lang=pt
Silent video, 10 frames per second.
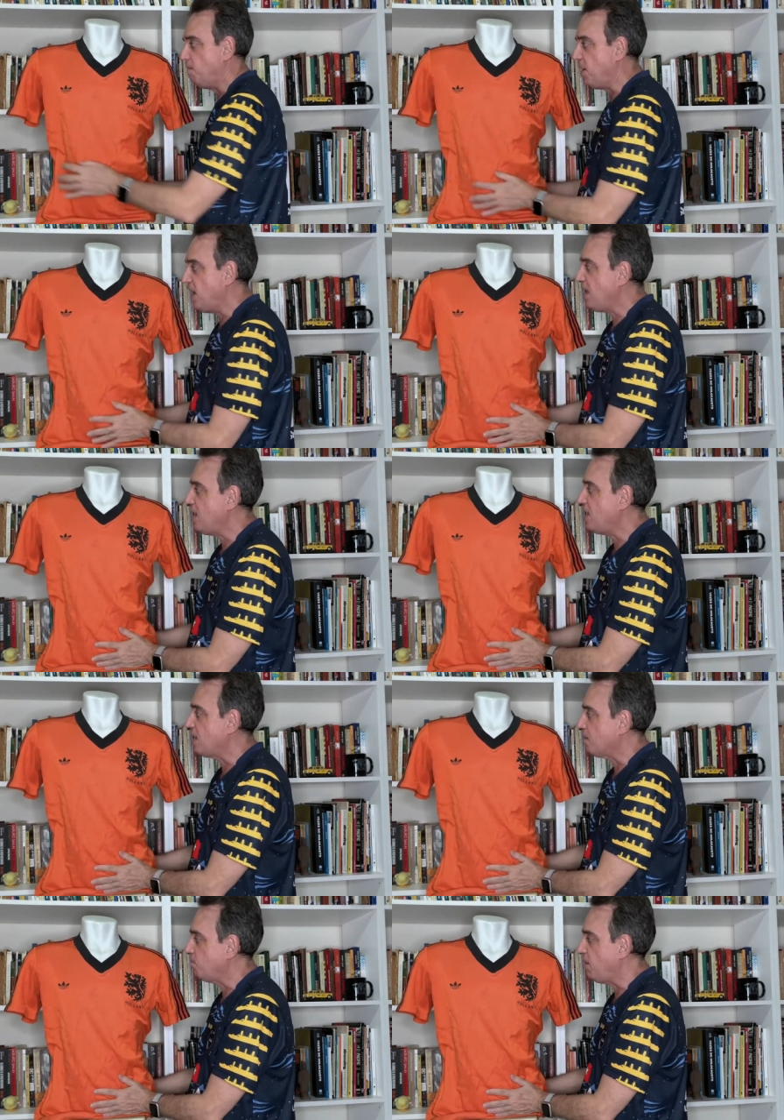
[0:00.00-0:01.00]

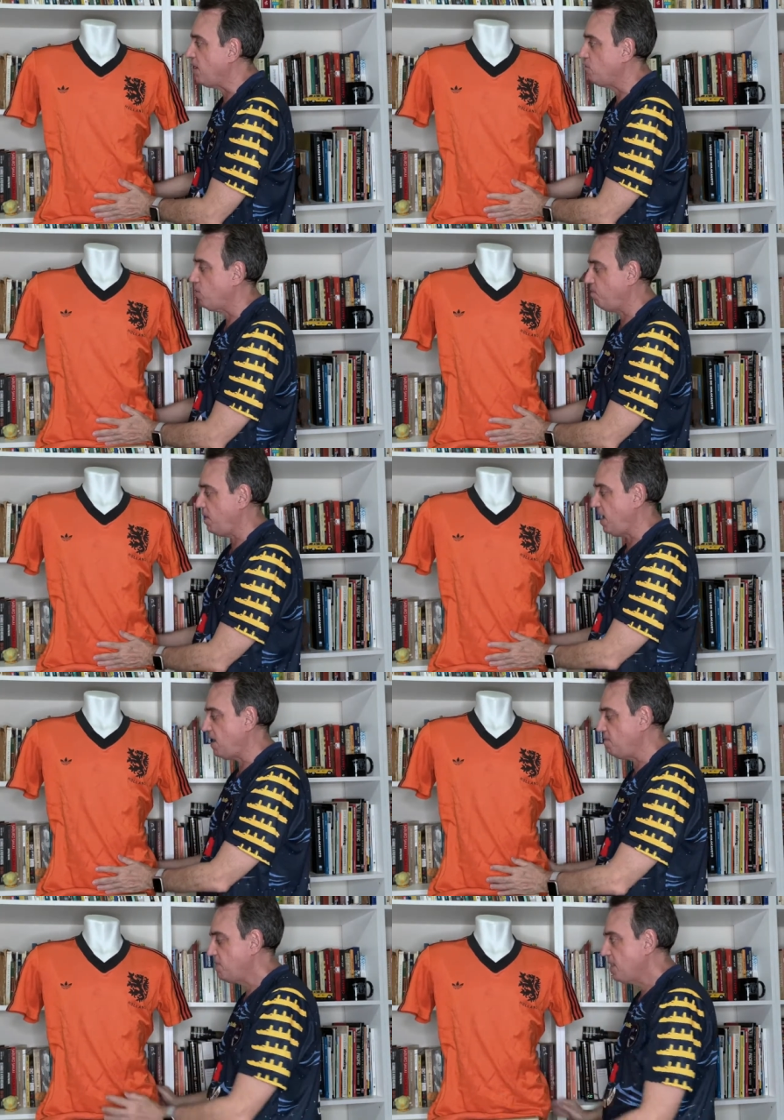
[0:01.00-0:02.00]
bem, bem
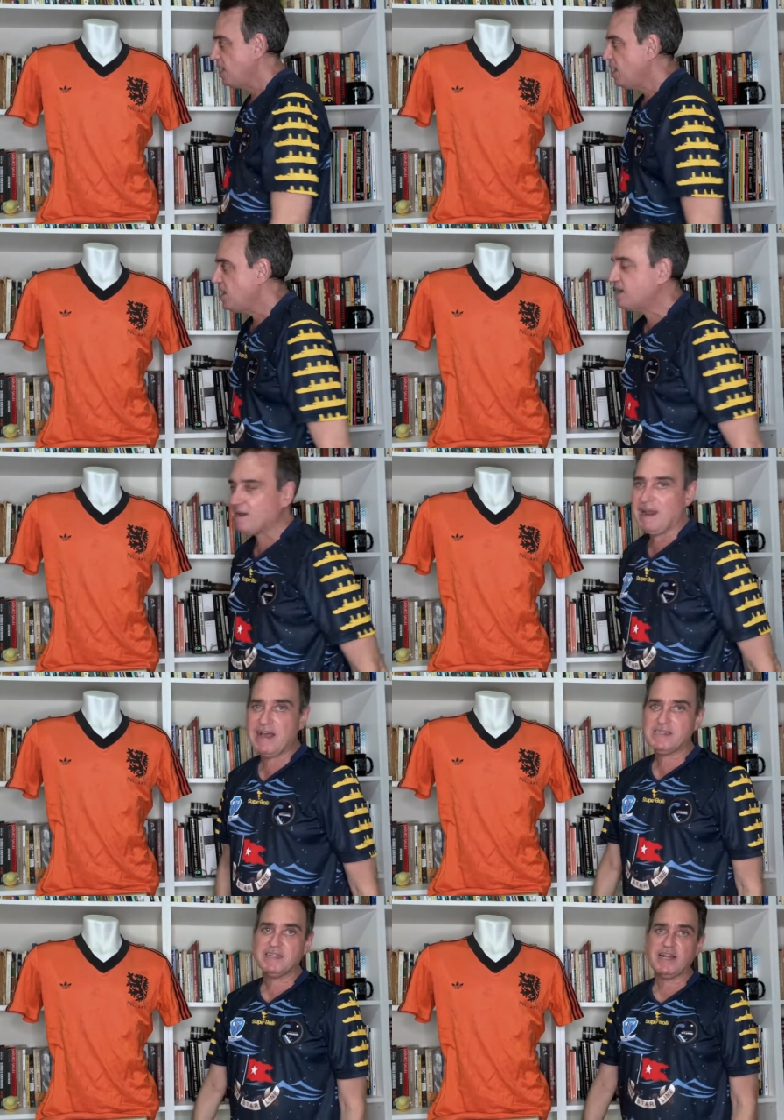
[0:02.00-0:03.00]
europeia e
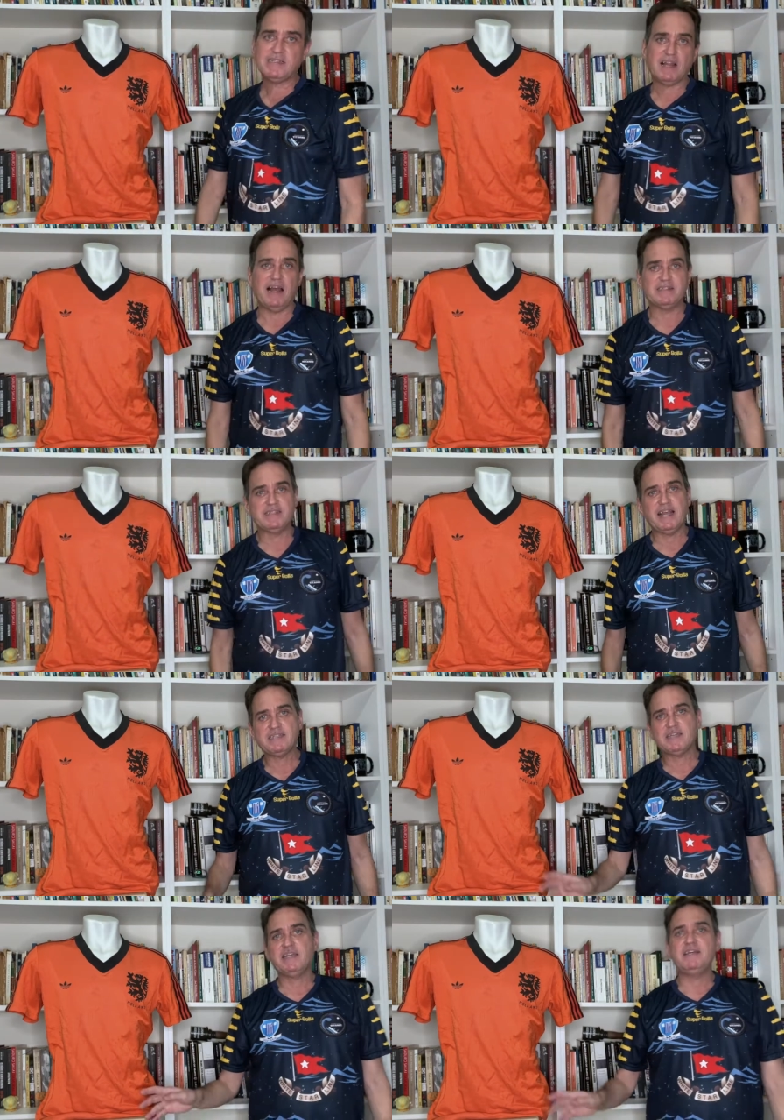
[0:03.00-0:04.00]
clássica das clássicas.
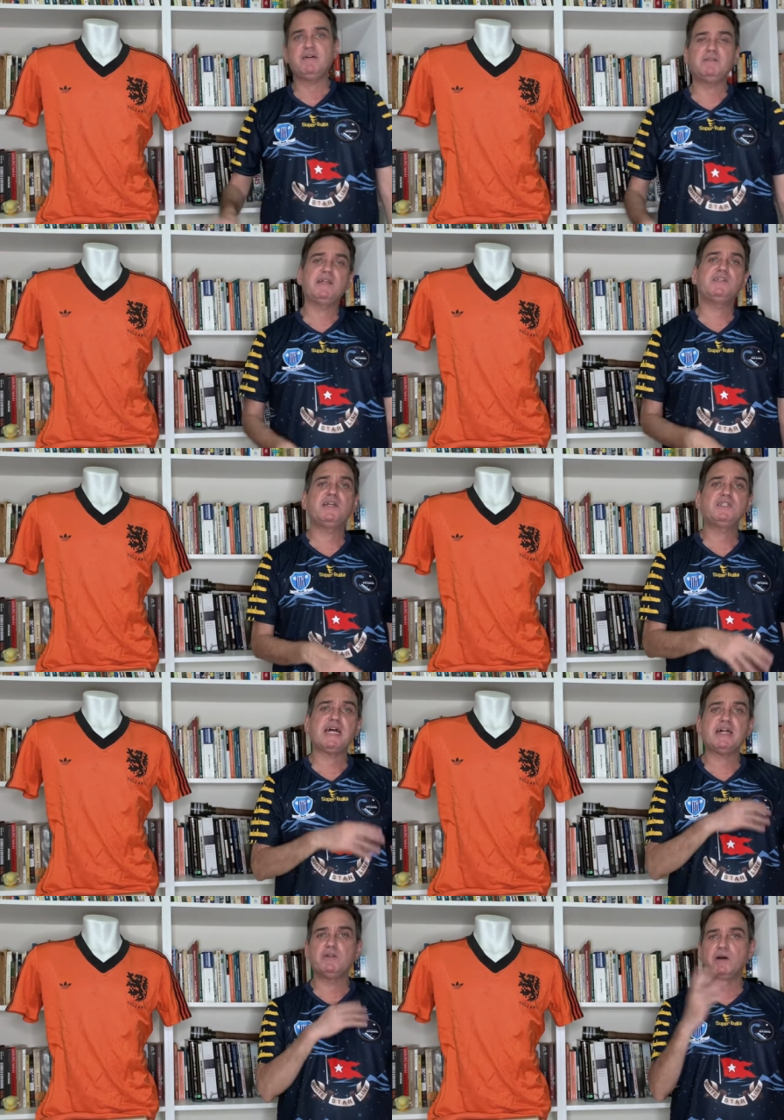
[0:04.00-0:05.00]
Essa aqui não tem jeito de
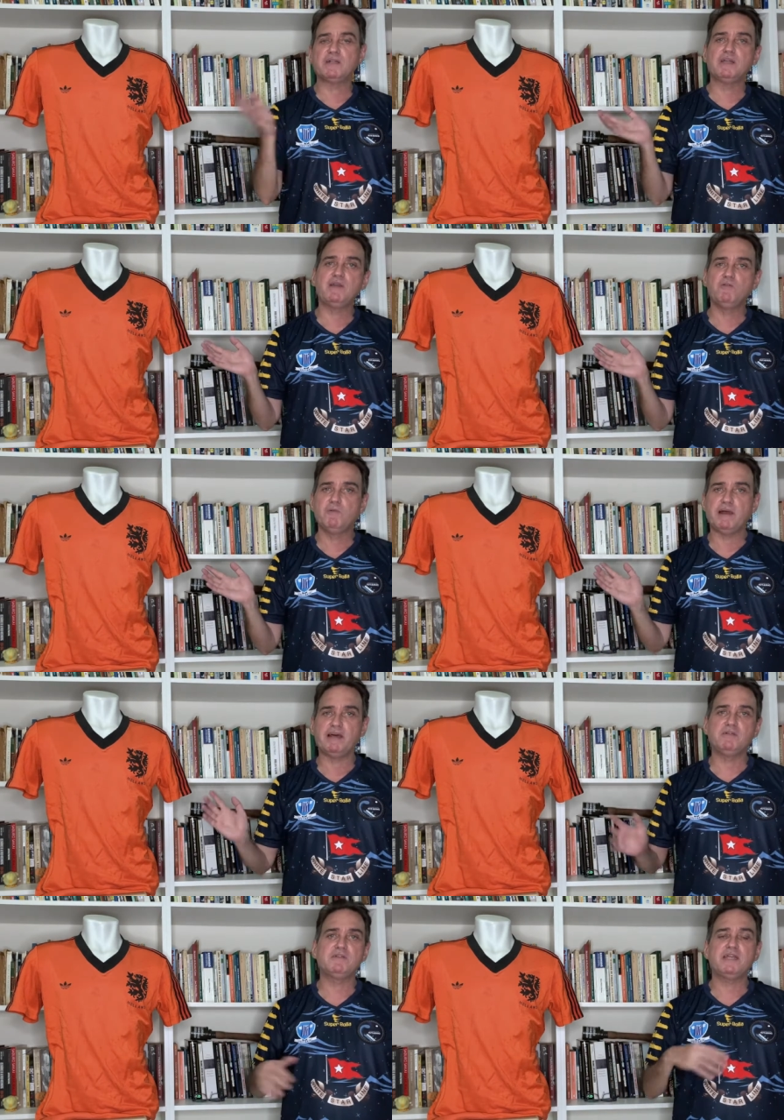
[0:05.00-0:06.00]
dar nota nenhuma
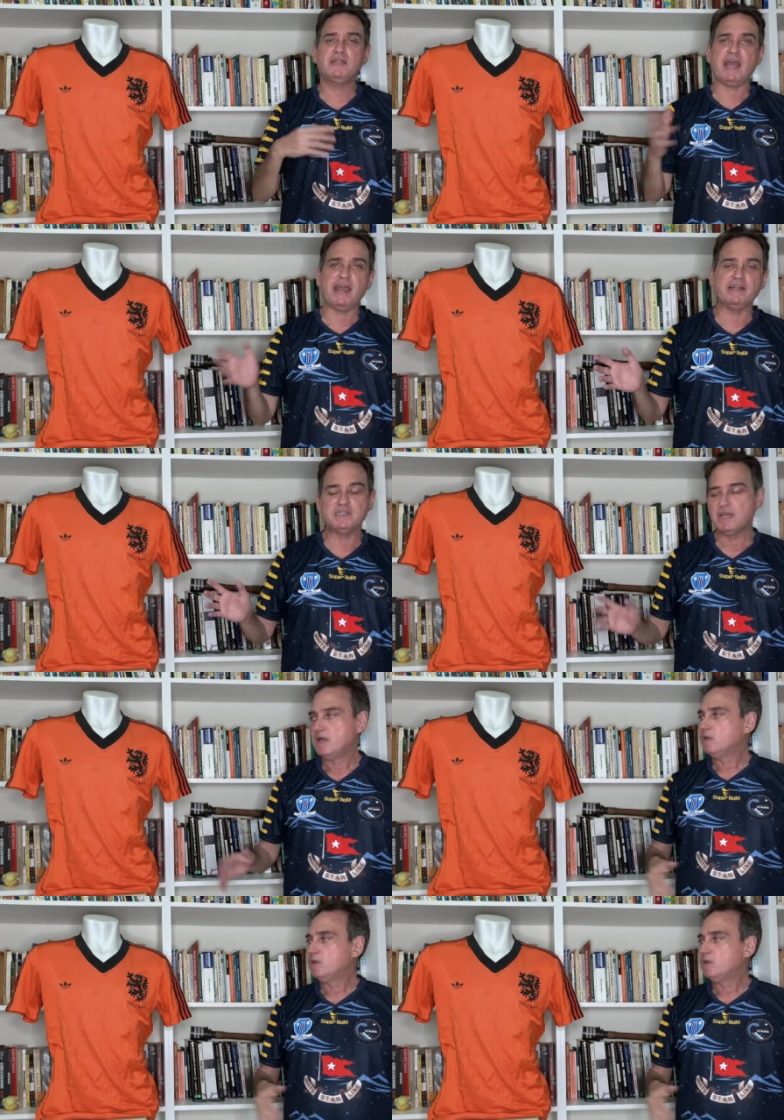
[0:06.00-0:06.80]
a não ser 10.